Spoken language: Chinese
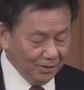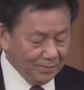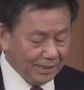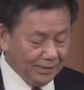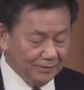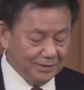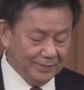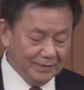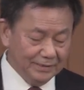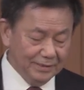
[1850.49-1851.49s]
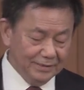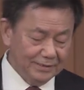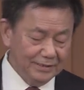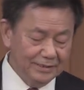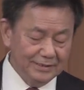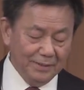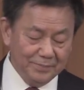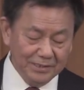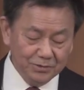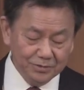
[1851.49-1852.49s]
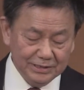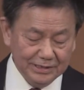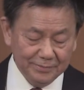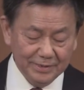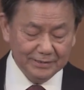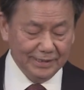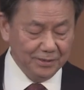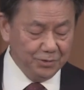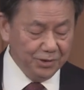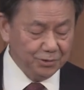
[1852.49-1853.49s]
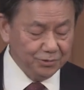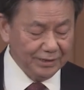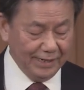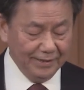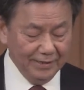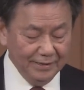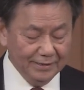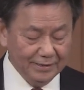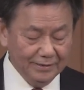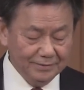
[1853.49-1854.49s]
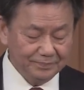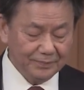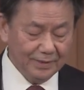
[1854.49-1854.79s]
我们看到这边圣经讲《民数记》里面讲，约书亚跟